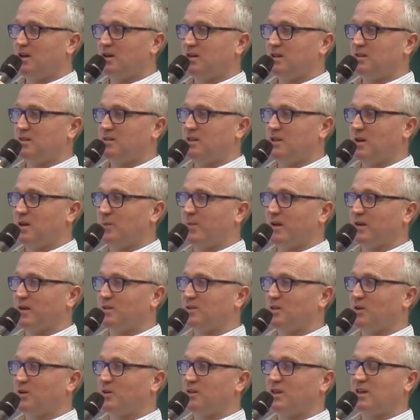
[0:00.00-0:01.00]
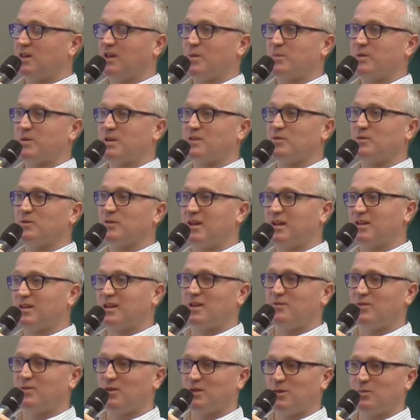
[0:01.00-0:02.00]
euh, des personnes qui représentent
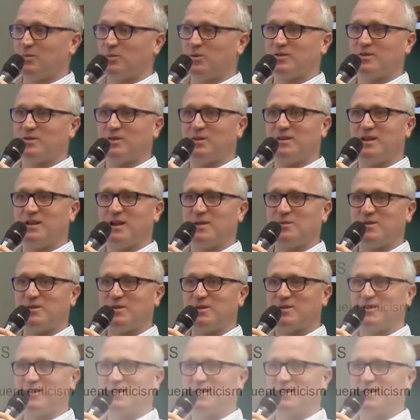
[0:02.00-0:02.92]
90% de la puissance